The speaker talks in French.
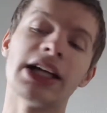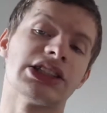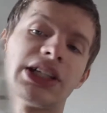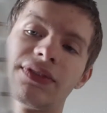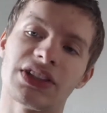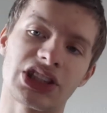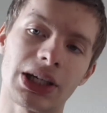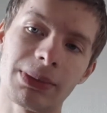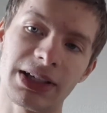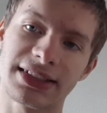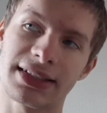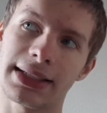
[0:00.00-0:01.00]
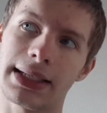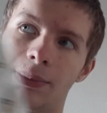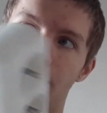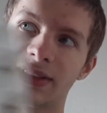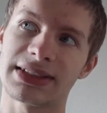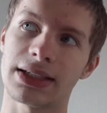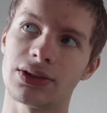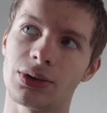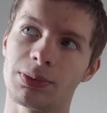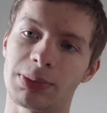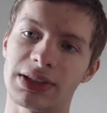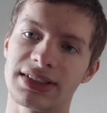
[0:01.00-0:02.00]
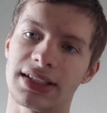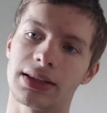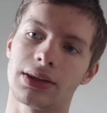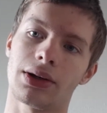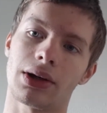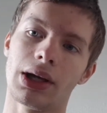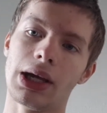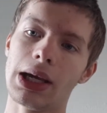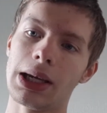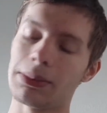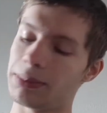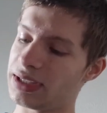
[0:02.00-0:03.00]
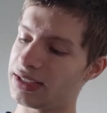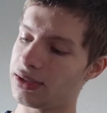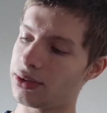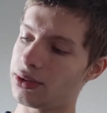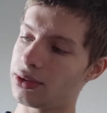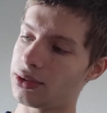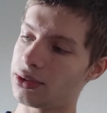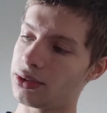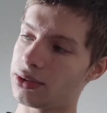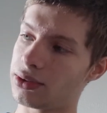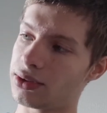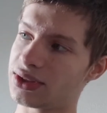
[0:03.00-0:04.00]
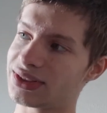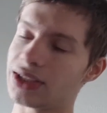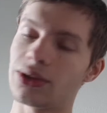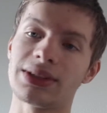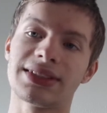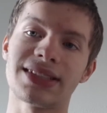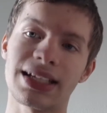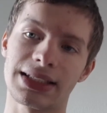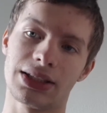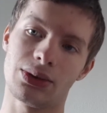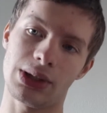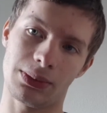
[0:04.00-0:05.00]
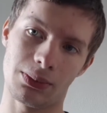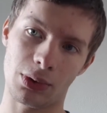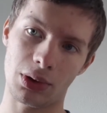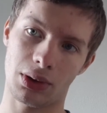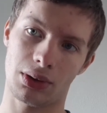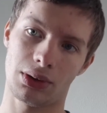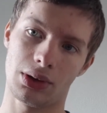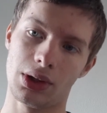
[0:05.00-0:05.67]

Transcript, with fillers: J'avais jamais essayé la PS4 sur une secteur, mais euh, ça doit être ça qui doit être mort.